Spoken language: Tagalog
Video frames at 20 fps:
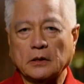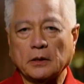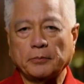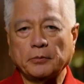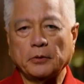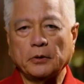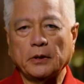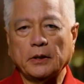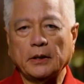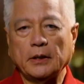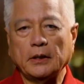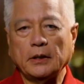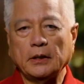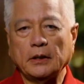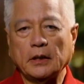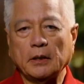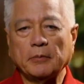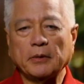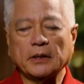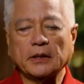Siya po
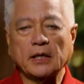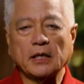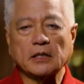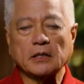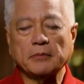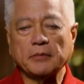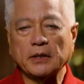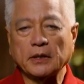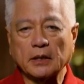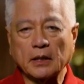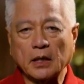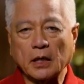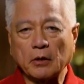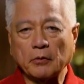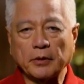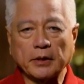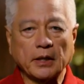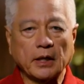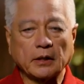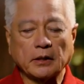ay namatay sa
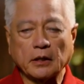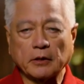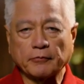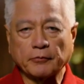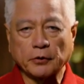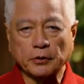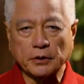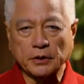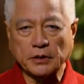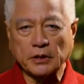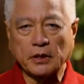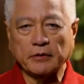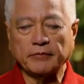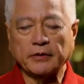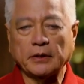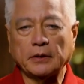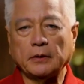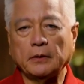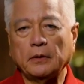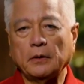Mindanao in
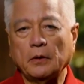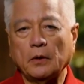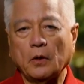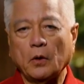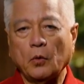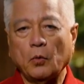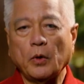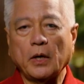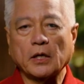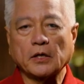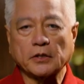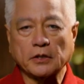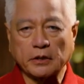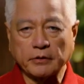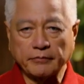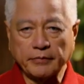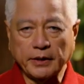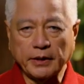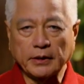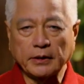1947 while
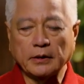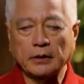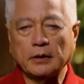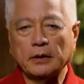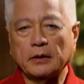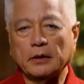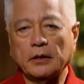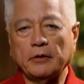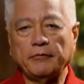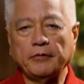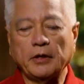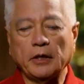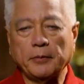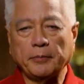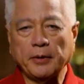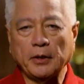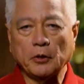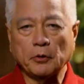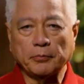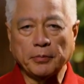serving the
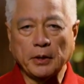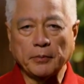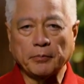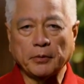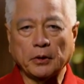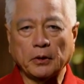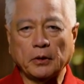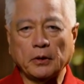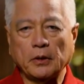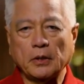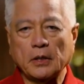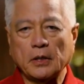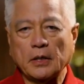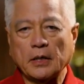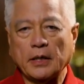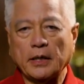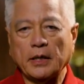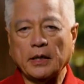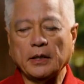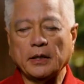Filipino people
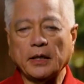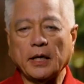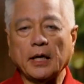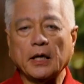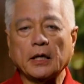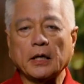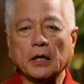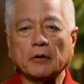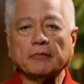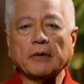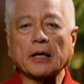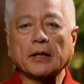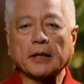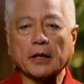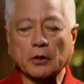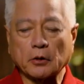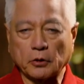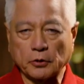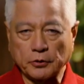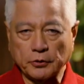in the area of
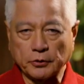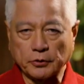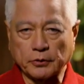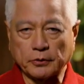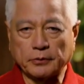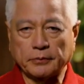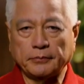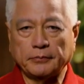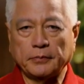agriculture.